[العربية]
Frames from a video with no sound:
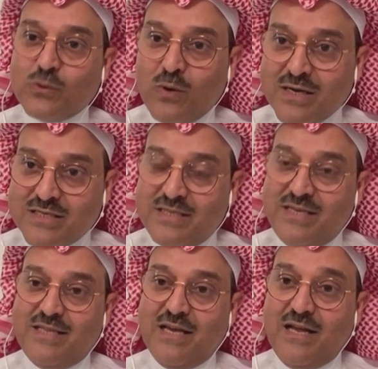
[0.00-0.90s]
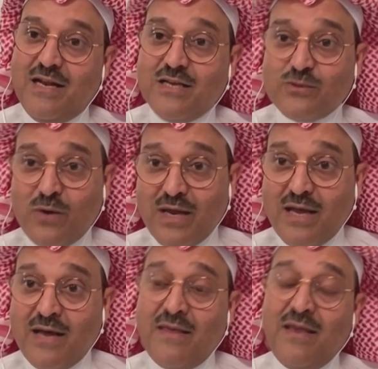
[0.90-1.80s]
اسواق جديده
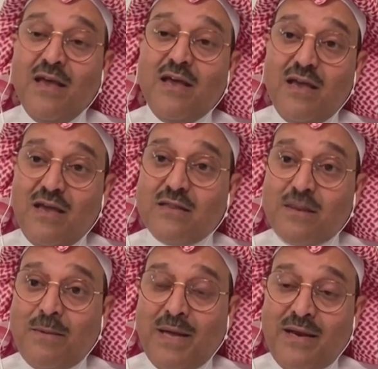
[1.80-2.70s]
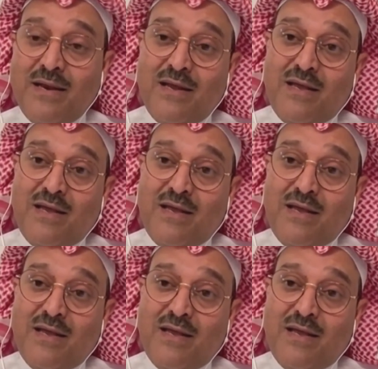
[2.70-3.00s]
الاسواق هذه هي طبعا